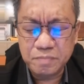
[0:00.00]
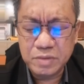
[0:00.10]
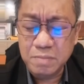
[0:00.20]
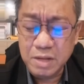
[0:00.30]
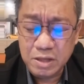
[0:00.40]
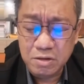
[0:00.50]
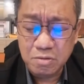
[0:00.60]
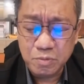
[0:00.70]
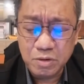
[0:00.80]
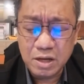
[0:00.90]
Gamitin niyo
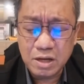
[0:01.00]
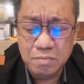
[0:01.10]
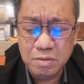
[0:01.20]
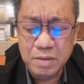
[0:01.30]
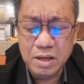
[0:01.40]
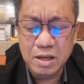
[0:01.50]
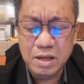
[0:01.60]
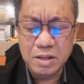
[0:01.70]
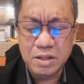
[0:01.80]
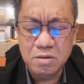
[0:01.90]
po ang aking bibig,
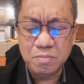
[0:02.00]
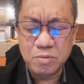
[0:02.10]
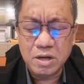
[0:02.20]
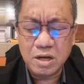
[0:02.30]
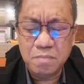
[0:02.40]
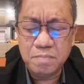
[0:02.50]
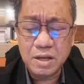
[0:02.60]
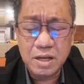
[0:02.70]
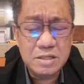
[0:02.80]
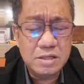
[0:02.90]
gamitin niyo po ang aking
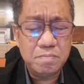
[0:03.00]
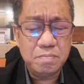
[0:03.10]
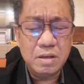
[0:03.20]
pag-iisip